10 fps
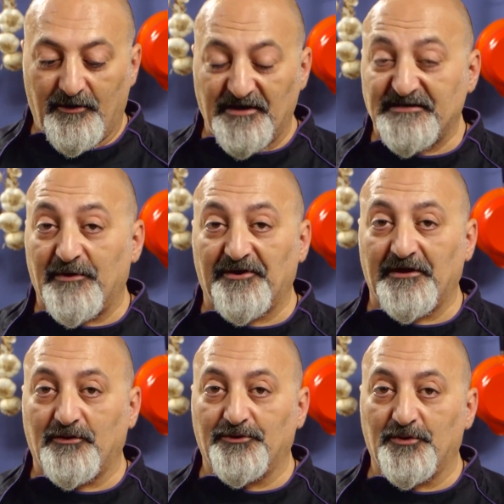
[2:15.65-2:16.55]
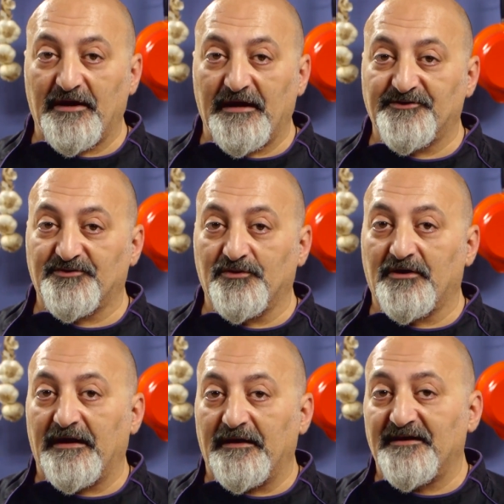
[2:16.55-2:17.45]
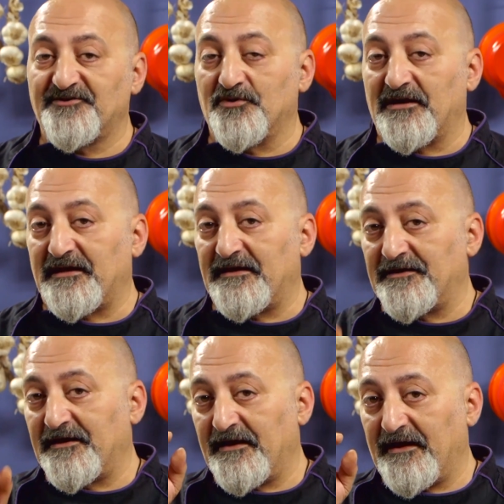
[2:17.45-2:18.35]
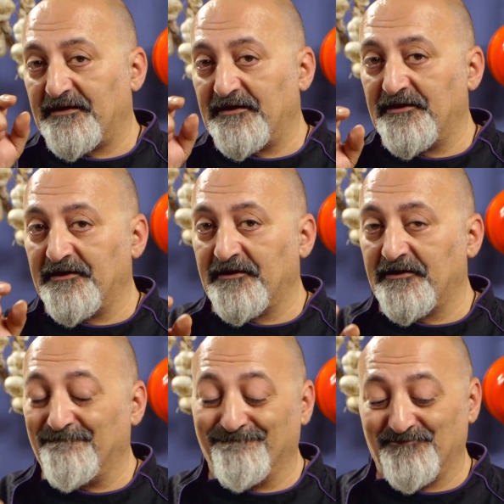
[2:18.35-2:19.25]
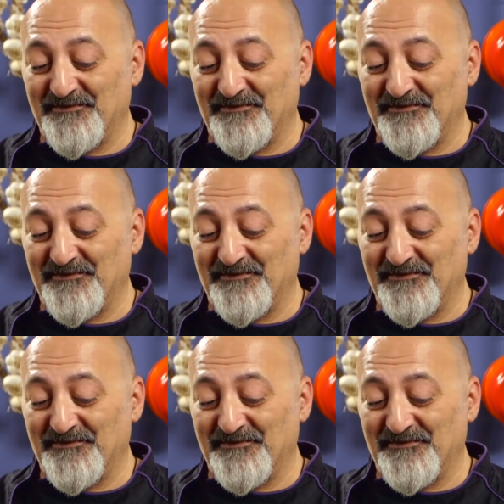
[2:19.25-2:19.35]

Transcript: Ora si porta a cottura la zucca. La zucca tagliata a dadini